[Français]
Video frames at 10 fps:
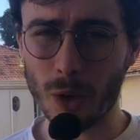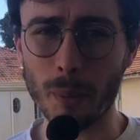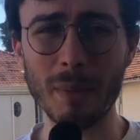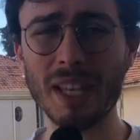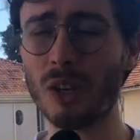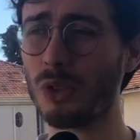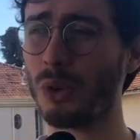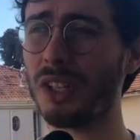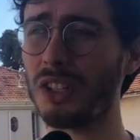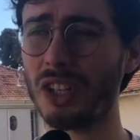le meilleur
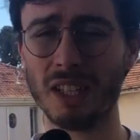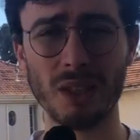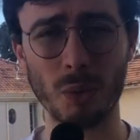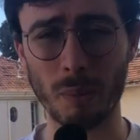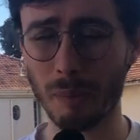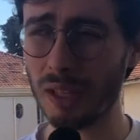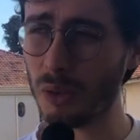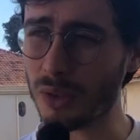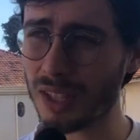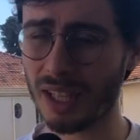sur l'échiquier, donc
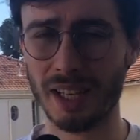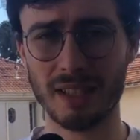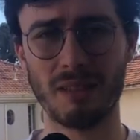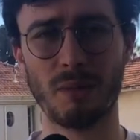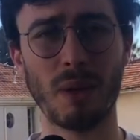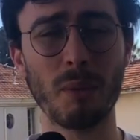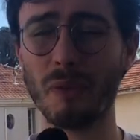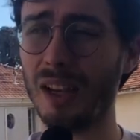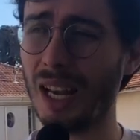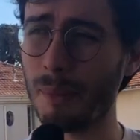pas de stress,
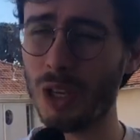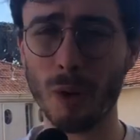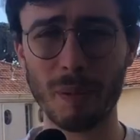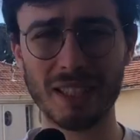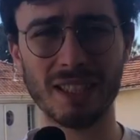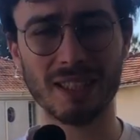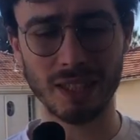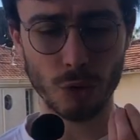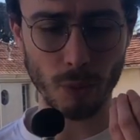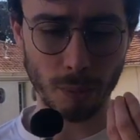vraiment faire la meilleure partie,
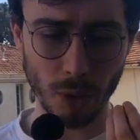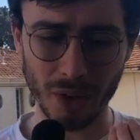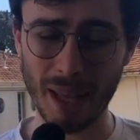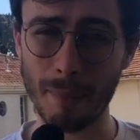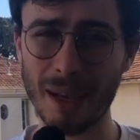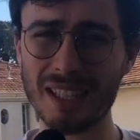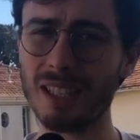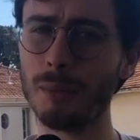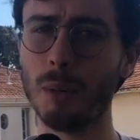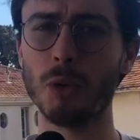essayer de prendre un
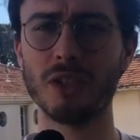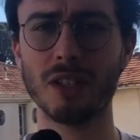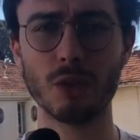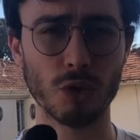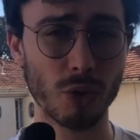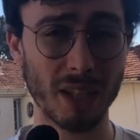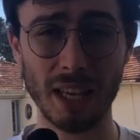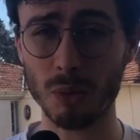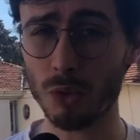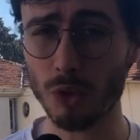maximum aussi, que je
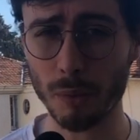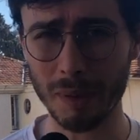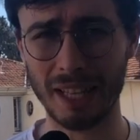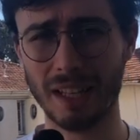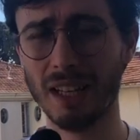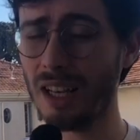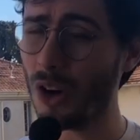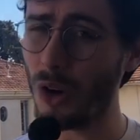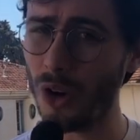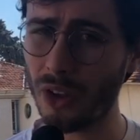gagne ou je perde
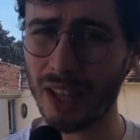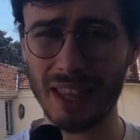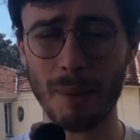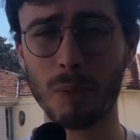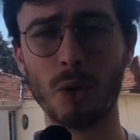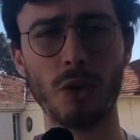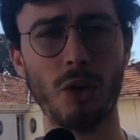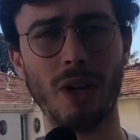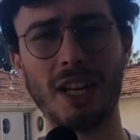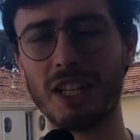en
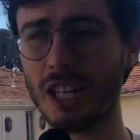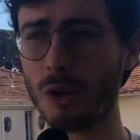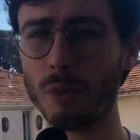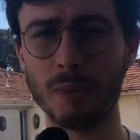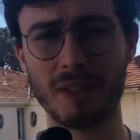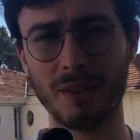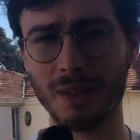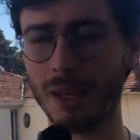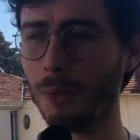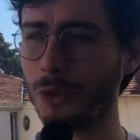apprenant à chaque coup, parce
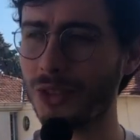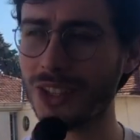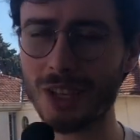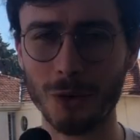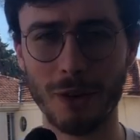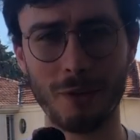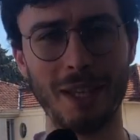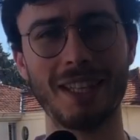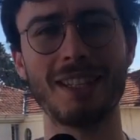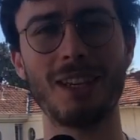qu'évidemment, on sait qu'on va
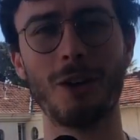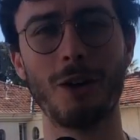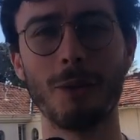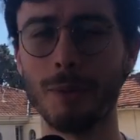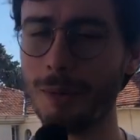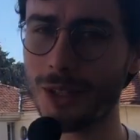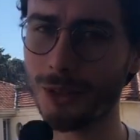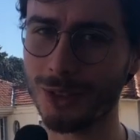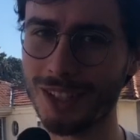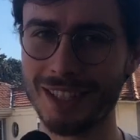faire des erreurs, même
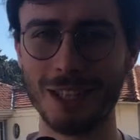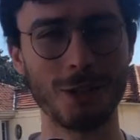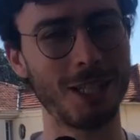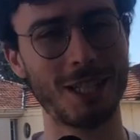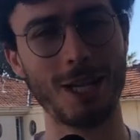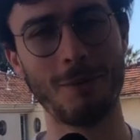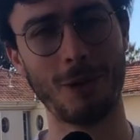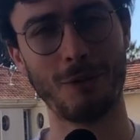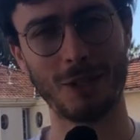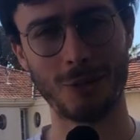si on essaye de chercher la
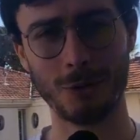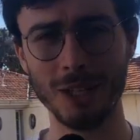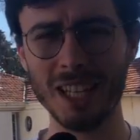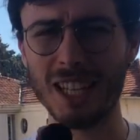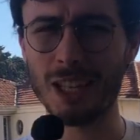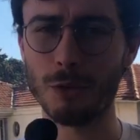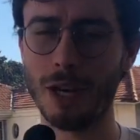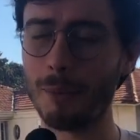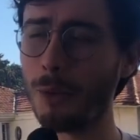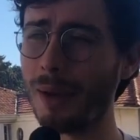perfection. Et
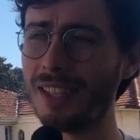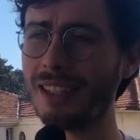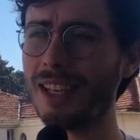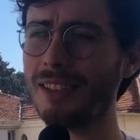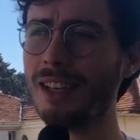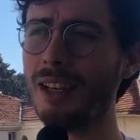voilà mon mindset.